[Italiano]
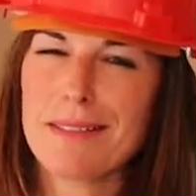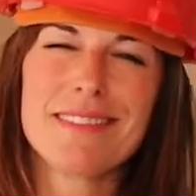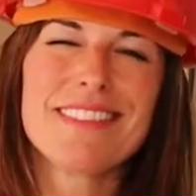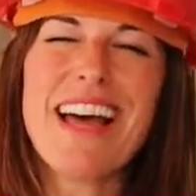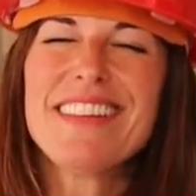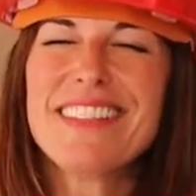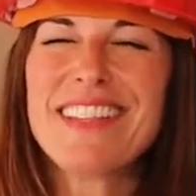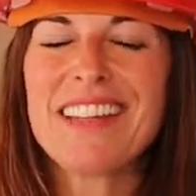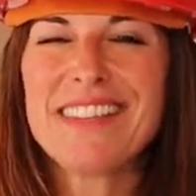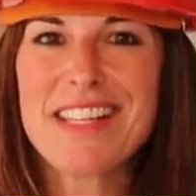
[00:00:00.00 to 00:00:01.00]
tanti
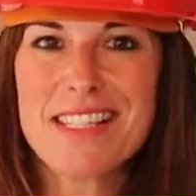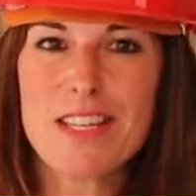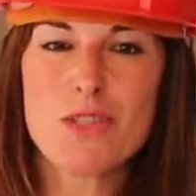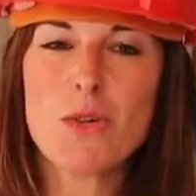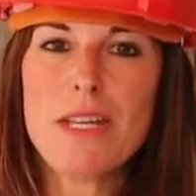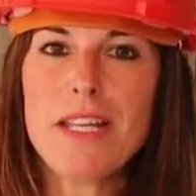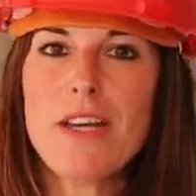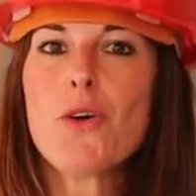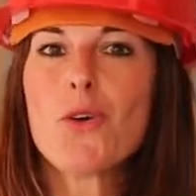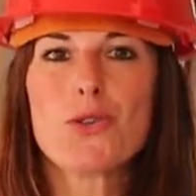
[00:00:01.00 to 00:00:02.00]
tanti sassolini
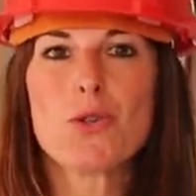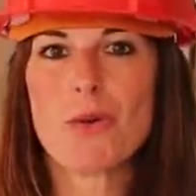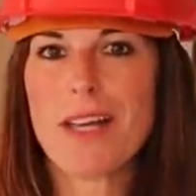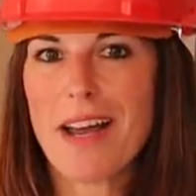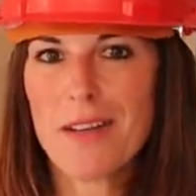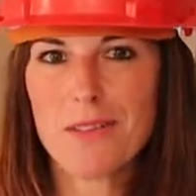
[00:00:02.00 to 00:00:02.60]
costruiranno